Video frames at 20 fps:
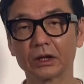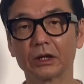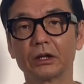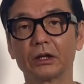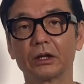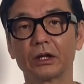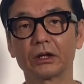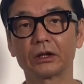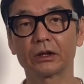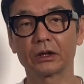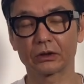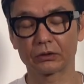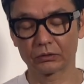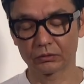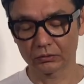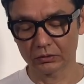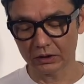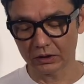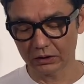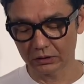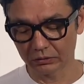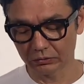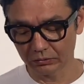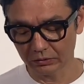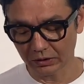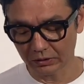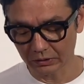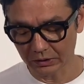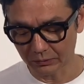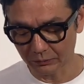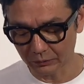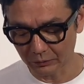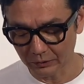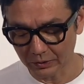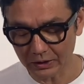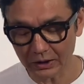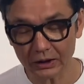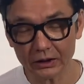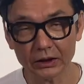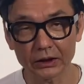帯でできてるのかどうなのかも
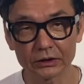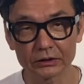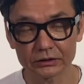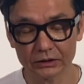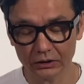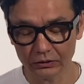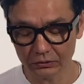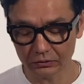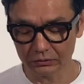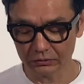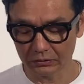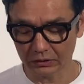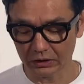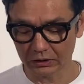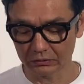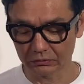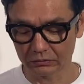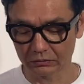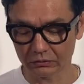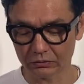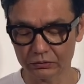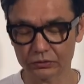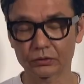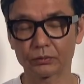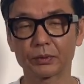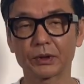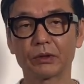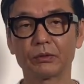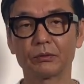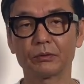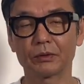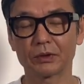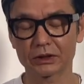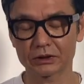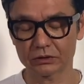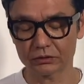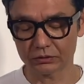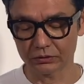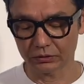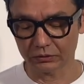分かんないですけどあの
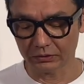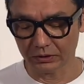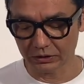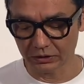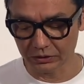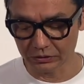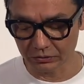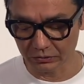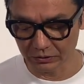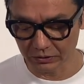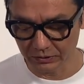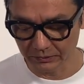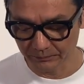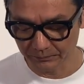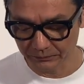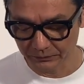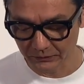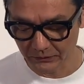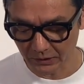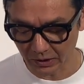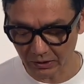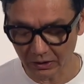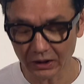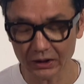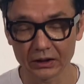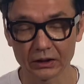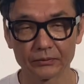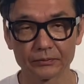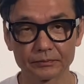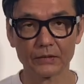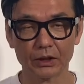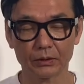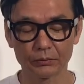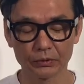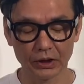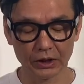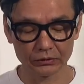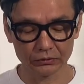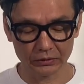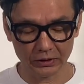コストパフォーマンス力が非常に高い
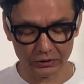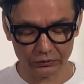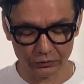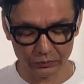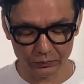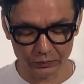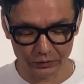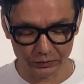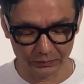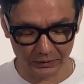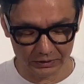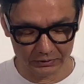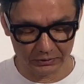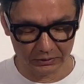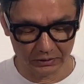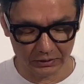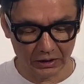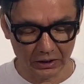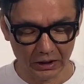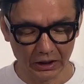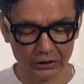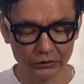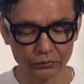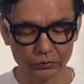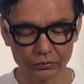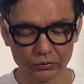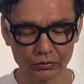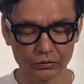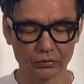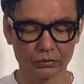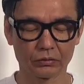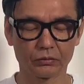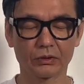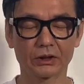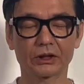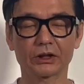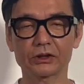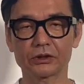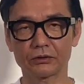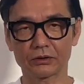ブランドだと思いますあとこう
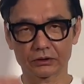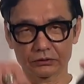私のは